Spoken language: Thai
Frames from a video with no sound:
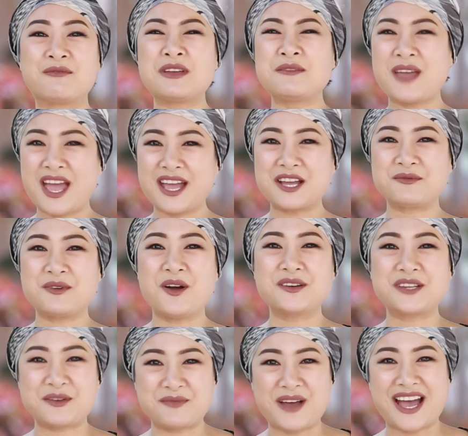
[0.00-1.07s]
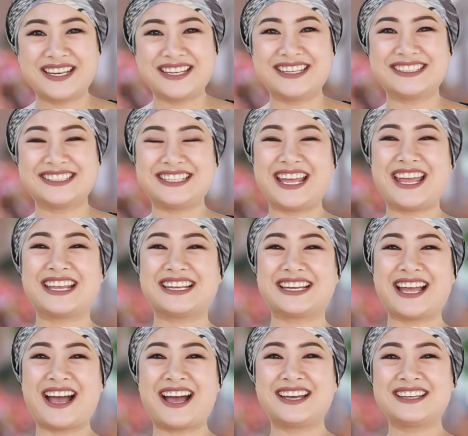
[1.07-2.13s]
ไม่แพ้กับห้องเคบานานั่นเองนะ
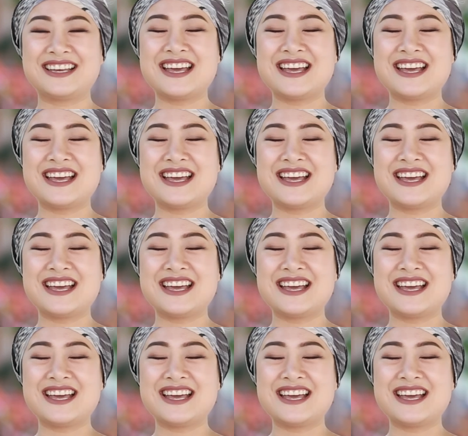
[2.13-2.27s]
คะ